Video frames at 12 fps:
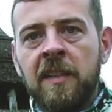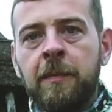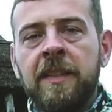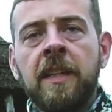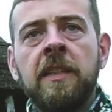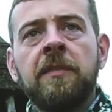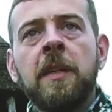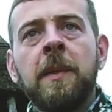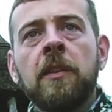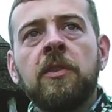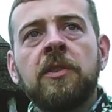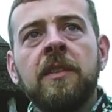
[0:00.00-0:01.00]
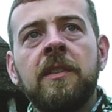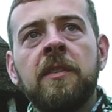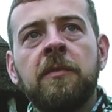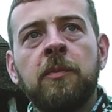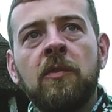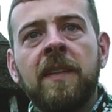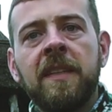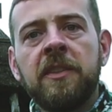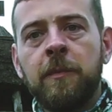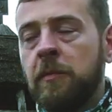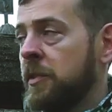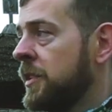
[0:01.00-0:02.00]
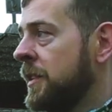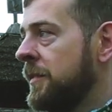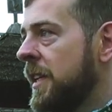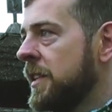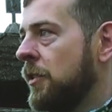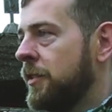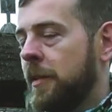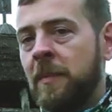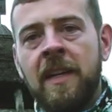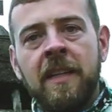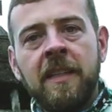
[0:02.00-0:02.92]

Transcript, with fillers: specjalnie w temat jakoś wprowadzać, żeby być wiarygodnym.